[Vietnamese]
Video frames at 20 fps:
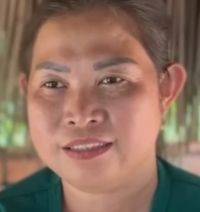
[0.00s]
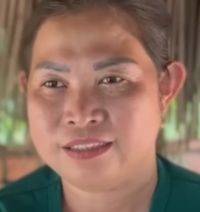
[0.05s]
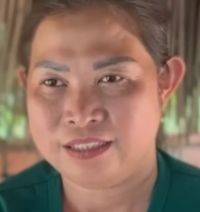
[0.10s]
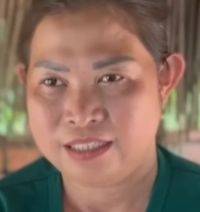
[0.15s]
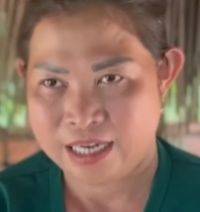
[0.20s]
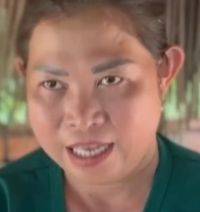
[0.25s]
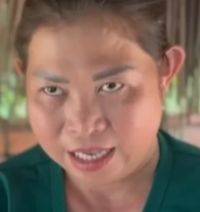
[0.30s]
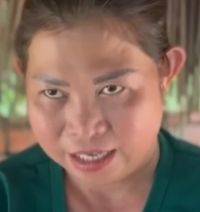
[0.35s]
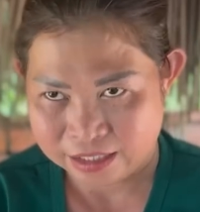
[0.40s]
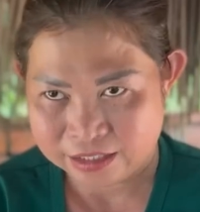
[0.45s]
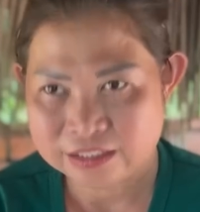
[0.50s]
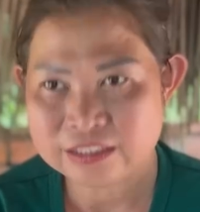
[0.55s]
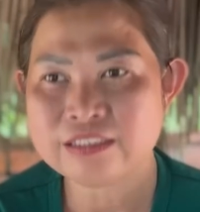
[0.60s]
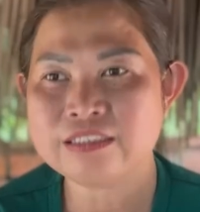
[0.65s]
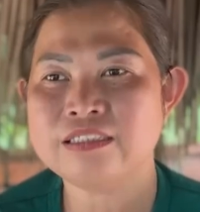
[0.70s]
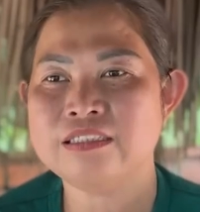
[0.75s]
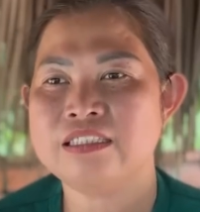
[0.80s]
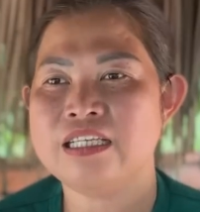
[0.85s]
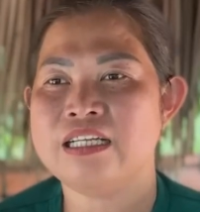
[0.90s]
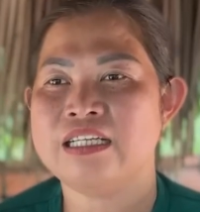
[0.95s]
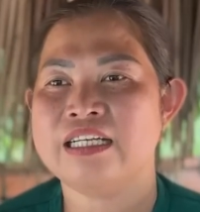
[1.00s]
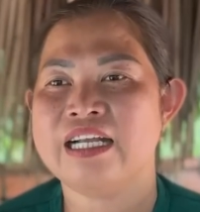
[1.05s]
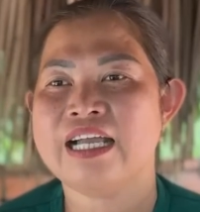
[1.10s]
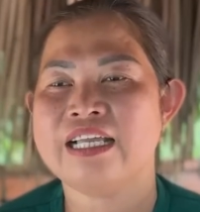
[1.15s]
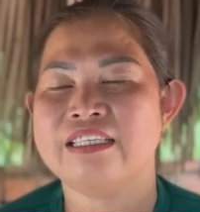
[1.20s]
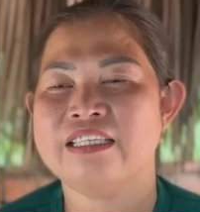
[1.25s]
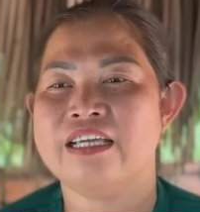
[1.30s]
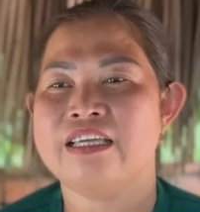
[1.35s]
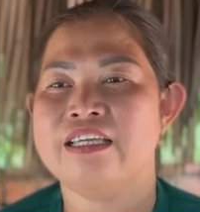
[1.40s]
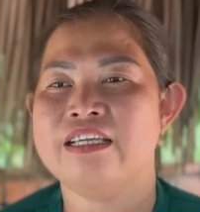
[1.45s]
là nhìn
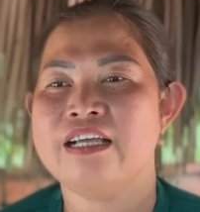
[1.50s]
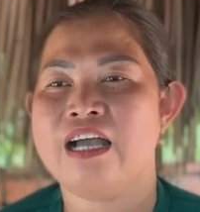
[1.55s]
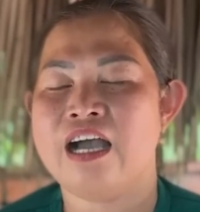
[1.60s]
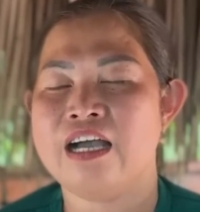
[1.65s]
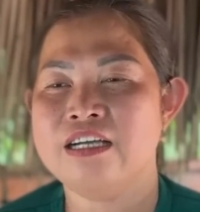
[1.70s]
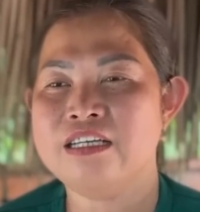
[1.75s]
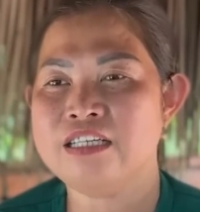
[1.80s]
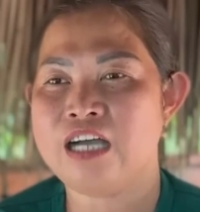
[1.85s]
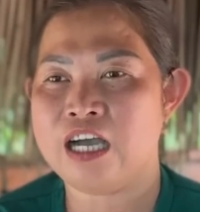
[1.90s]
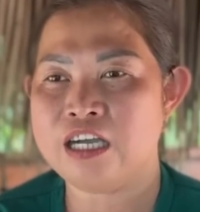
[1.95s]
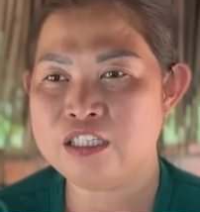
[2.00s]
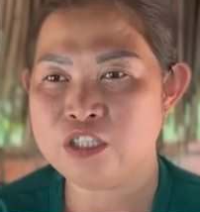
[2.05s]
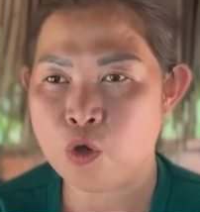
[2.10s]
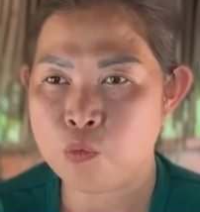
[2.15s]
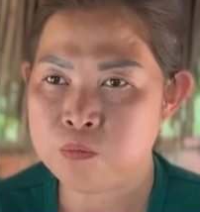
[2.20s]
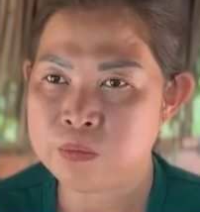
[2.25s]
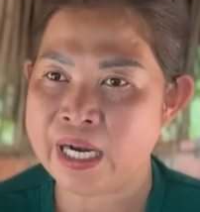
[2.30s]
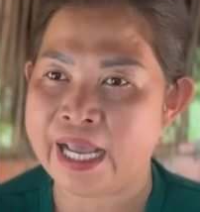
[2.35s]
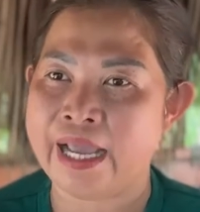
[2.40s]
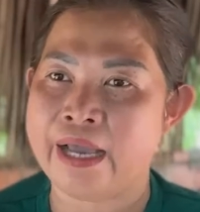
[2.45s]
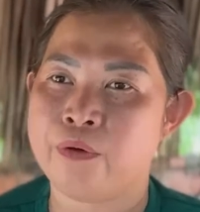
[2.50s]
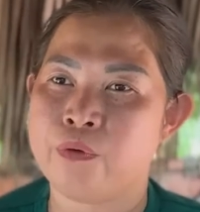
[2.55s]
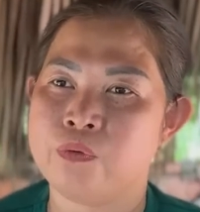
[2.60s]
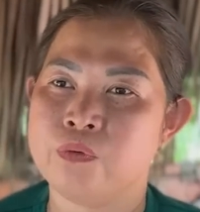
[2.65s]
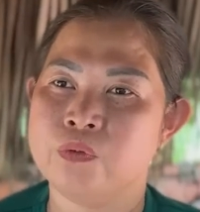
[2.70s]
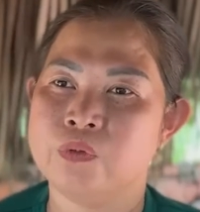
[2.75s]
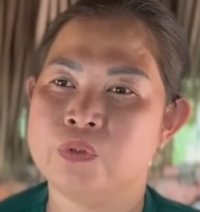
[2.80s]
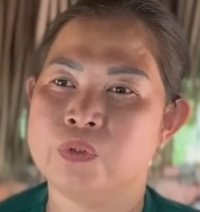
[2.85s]
ra chị ở ở cung nào